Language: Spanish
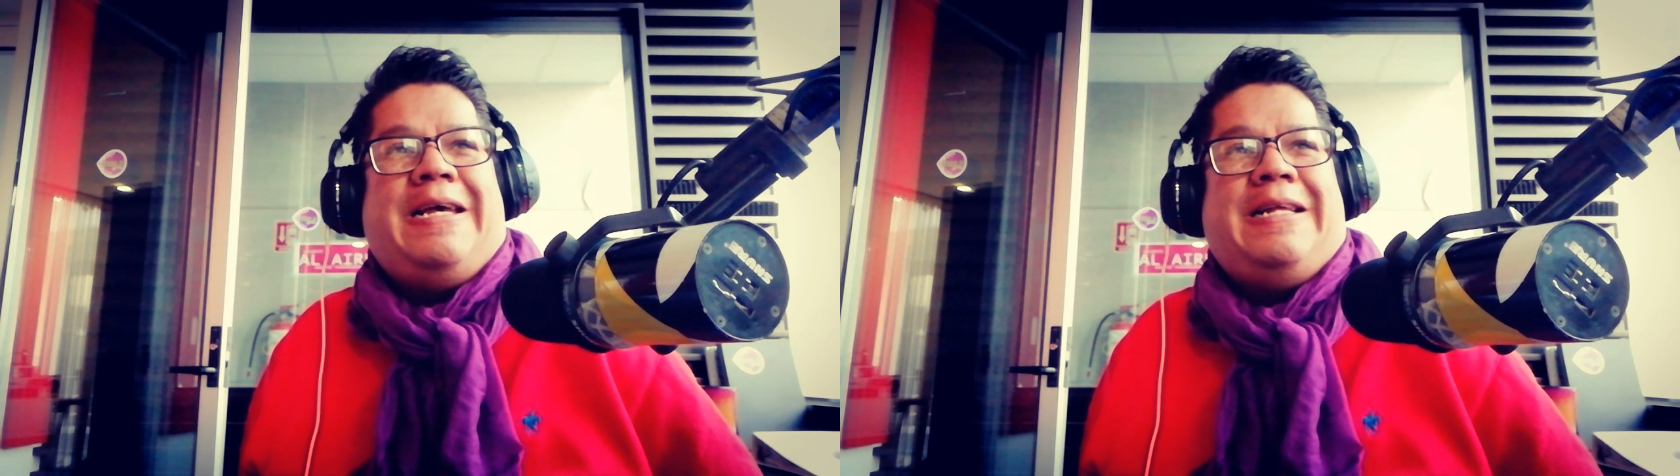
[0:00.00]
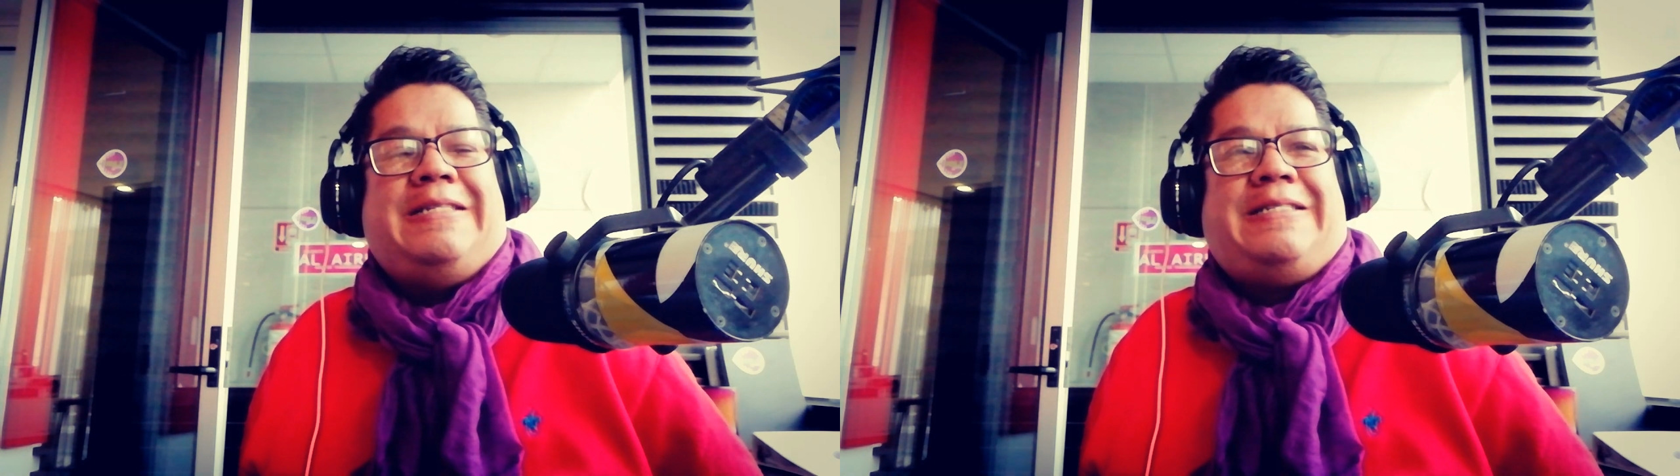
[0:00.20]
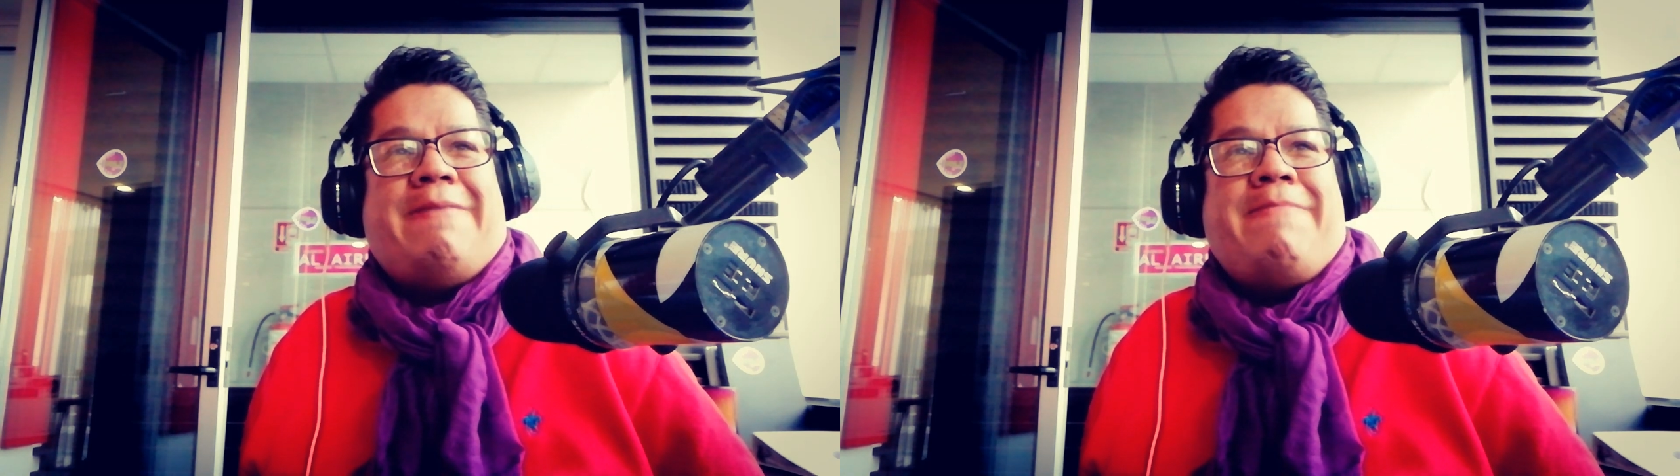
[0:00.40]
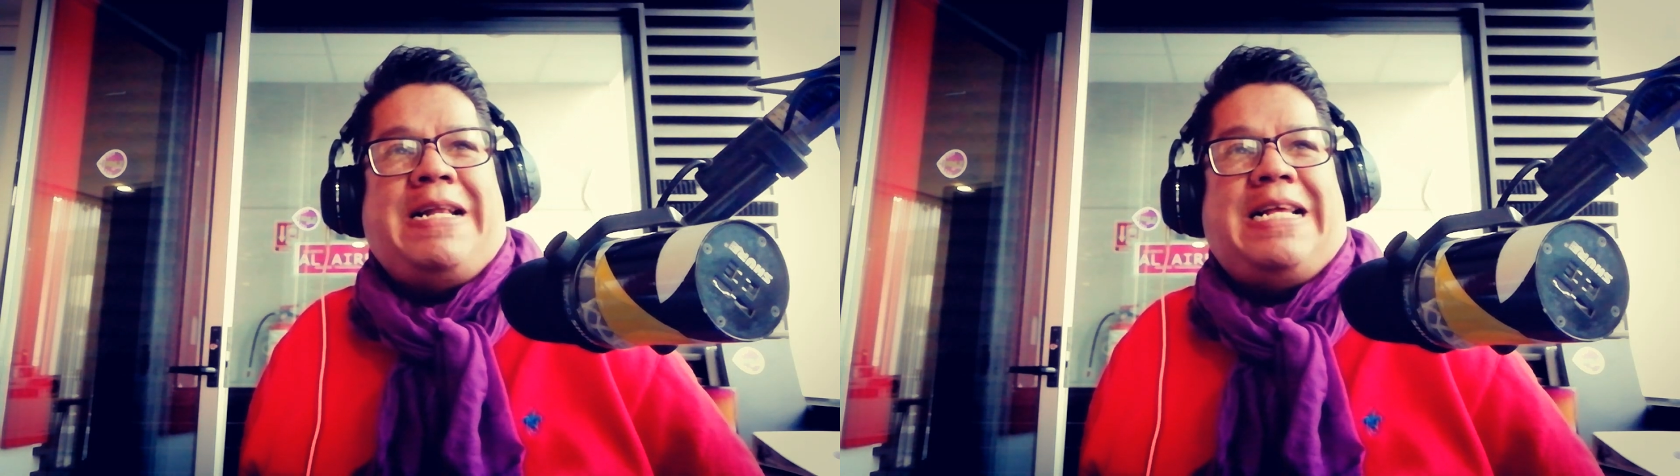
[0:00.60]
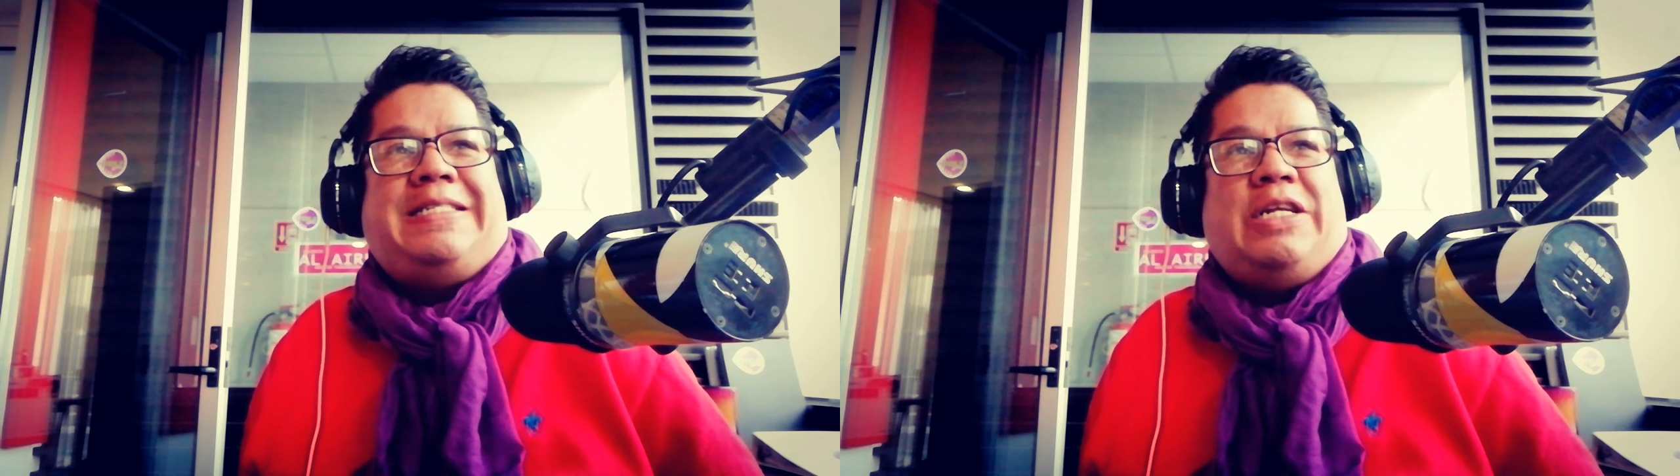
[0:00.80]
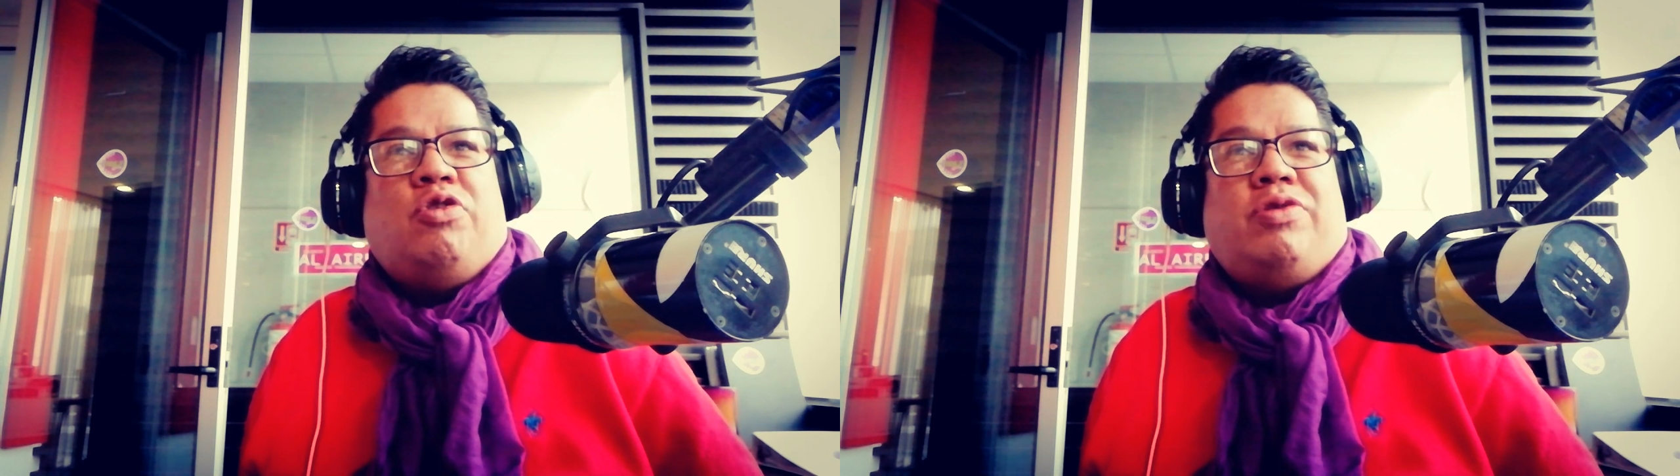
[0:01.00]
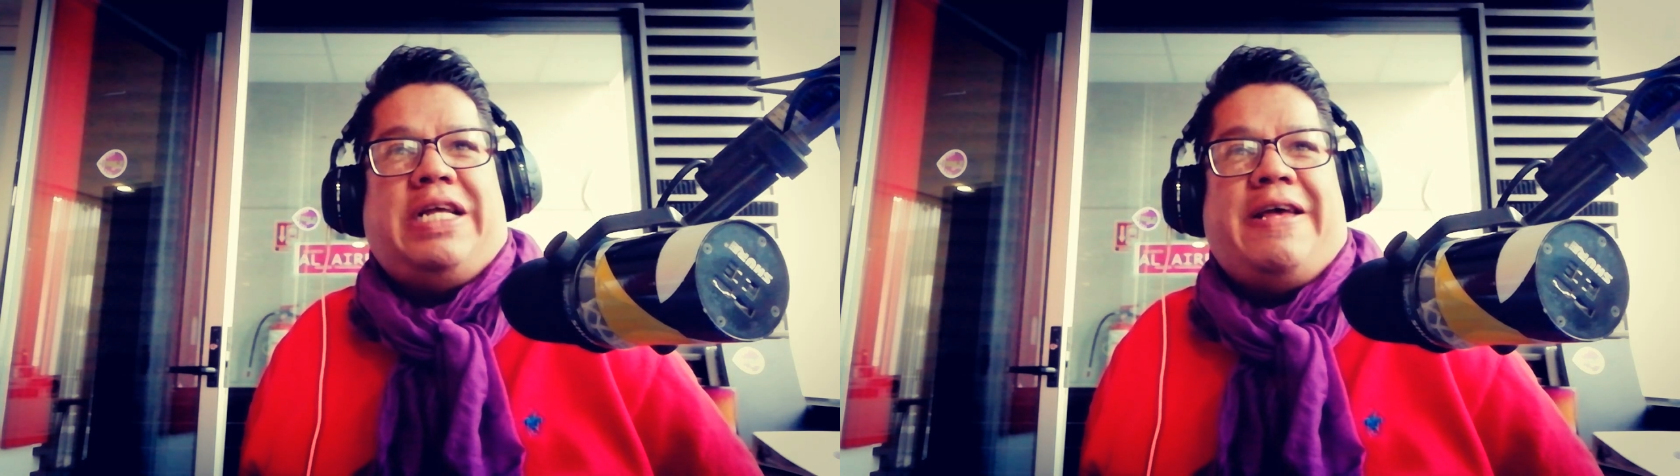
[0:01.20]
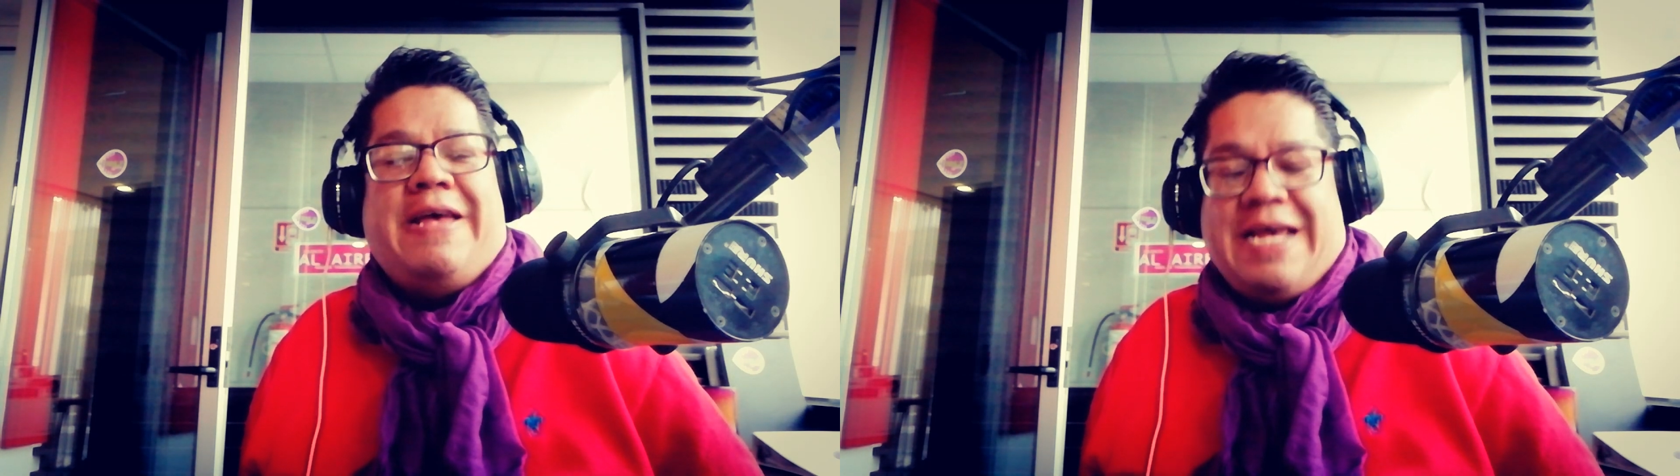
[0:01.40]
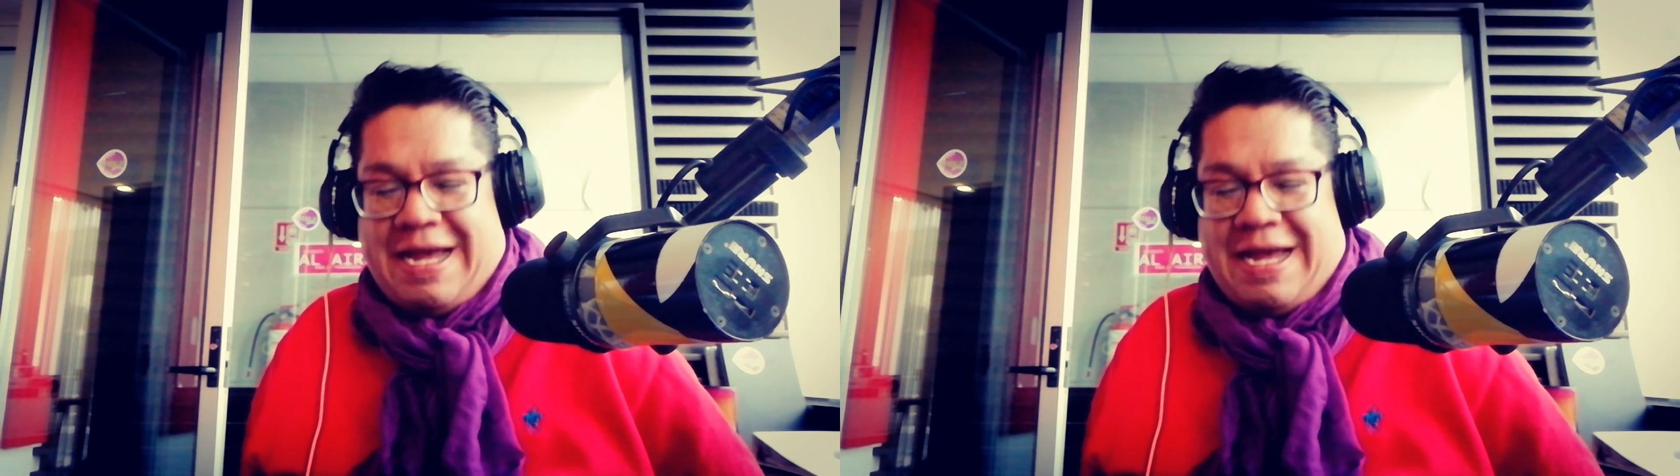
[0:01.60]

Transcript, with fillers: eh, semanas en donde